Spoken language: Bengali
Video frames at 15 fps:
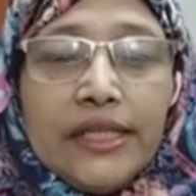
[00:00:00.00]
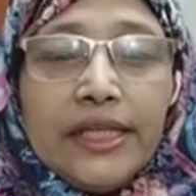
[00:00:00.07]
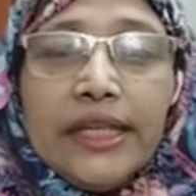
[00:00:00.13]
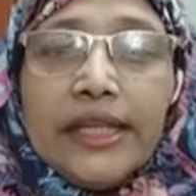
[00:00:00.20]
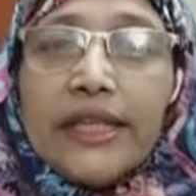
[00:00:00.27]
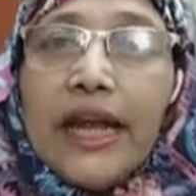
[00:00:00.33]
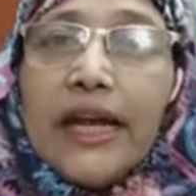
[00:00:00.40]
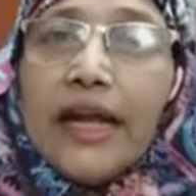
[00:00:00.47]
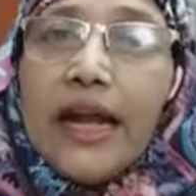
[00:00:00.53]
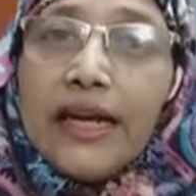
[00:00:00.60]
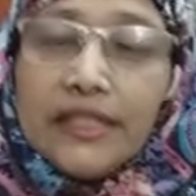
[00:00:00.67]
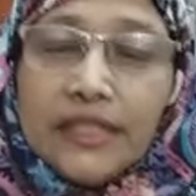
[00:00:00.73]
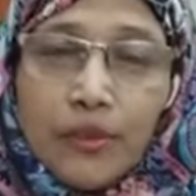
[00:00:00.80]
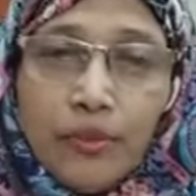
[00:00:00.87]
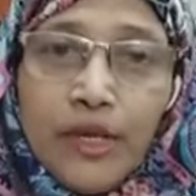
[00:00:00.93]
যেটা তার
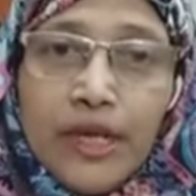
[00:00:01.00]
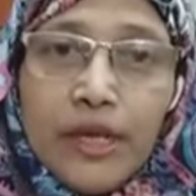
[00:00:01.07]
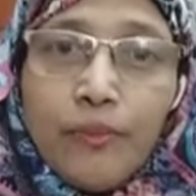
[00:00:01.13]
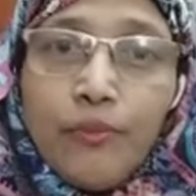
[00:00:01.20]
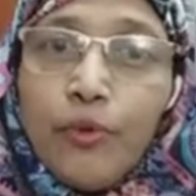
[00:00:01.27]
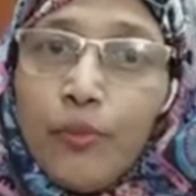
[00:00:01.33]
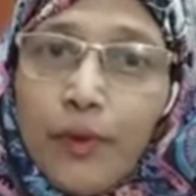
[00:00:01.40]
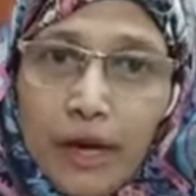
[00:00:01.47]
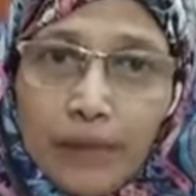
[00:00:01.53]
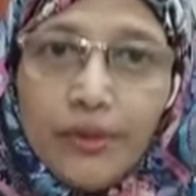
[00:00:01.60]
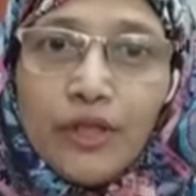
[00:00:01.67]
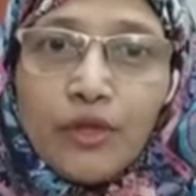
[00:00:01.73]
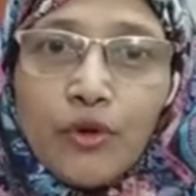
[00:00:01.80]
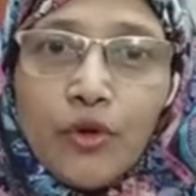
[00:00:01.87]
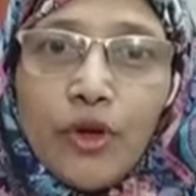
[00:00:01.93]
কার্যাবলীকে
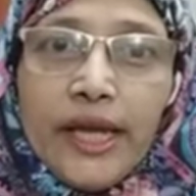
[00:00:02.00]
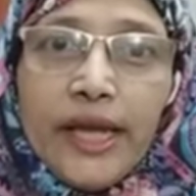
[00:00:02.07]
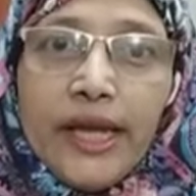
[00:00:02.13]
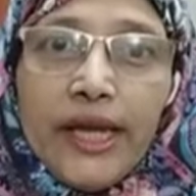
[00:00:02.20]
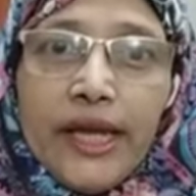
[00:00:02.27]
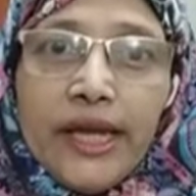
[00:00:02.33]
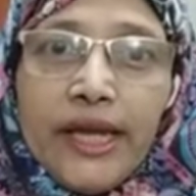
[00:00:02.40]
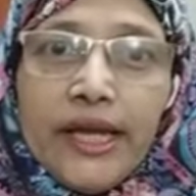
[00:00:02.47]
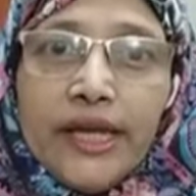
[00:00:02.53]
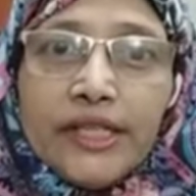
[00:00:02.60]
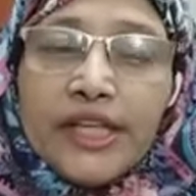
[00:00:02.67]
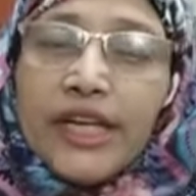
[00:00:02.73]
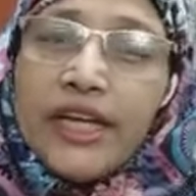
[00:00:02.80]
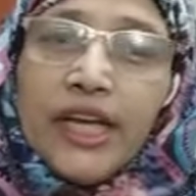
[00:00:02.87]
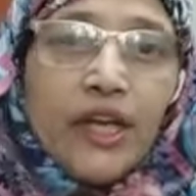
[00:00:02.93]
প্রভাবিত করে
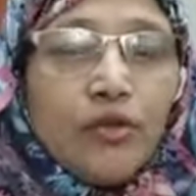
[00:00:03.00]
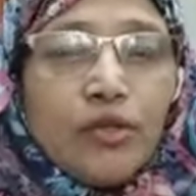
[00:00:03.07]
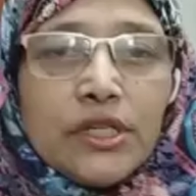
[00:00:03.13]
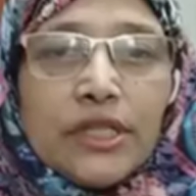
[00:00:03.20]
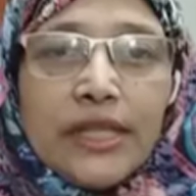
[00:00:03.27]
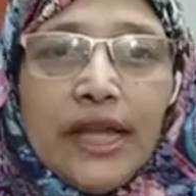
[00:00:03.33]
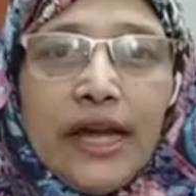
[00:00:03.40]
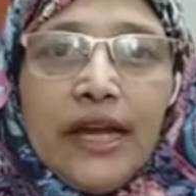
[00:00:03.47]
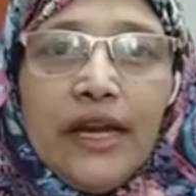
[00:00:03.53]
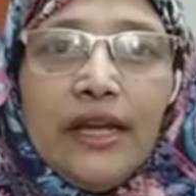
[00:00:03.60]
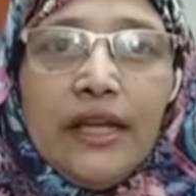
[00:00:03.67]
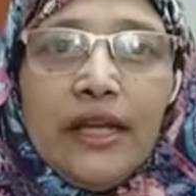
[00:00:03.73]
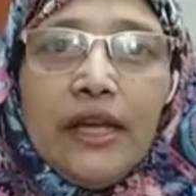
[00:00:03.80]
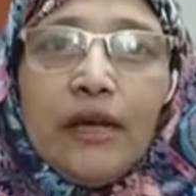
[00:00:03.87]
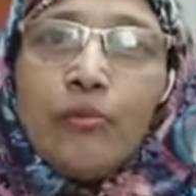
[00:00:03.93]
সেটাই হচ্ছে তার
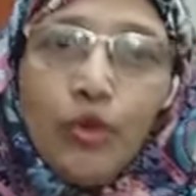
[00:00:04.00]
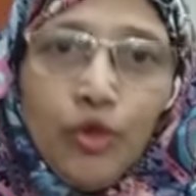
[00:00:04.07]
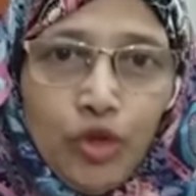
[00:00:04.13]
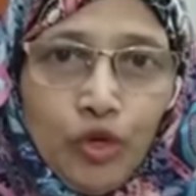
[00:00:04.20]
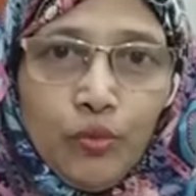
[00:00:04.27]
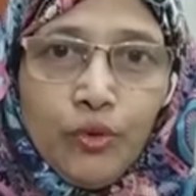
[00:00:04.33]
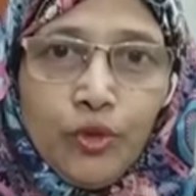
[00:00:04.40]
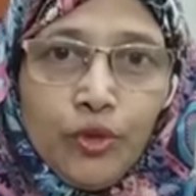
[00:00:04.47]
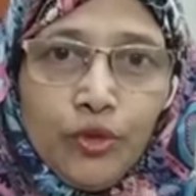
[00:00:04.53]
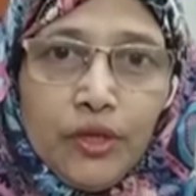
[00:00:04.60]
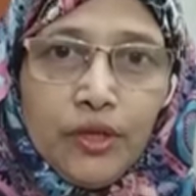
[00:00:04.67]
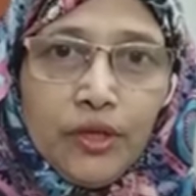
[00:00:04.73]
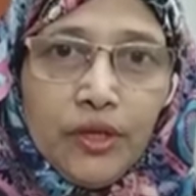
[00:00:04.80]
মূল্যবোধ